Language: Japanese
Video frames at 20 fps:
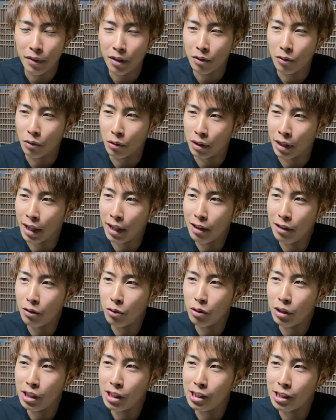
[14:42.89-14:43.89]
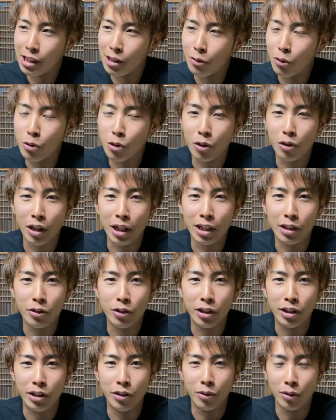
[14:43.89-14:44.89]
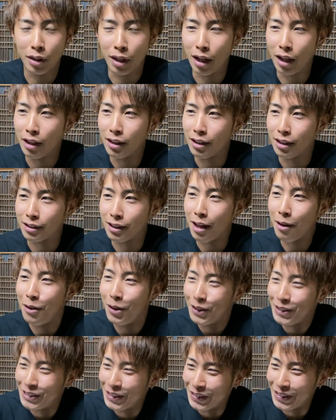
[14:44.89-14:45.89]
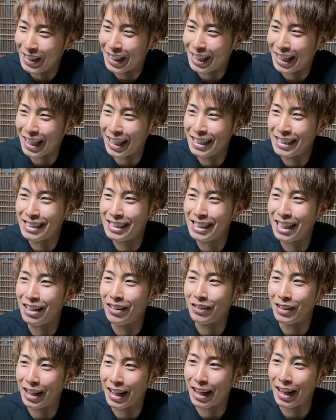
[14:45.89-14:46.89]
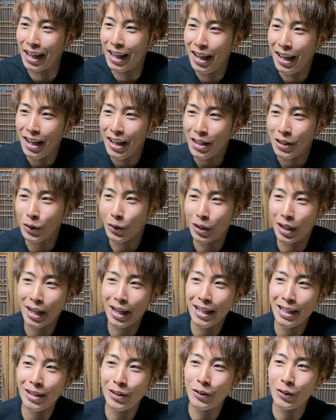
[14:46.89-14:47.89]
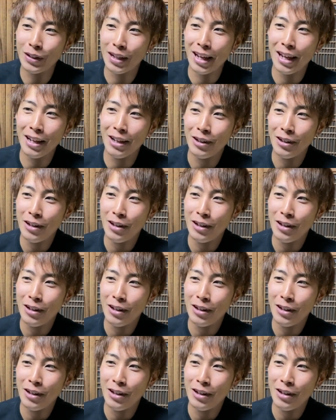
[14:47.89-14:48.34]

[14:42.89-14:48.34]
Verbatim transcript: この言語認識能力が低いっていうか、多分そんな感じなので、余計にこうね、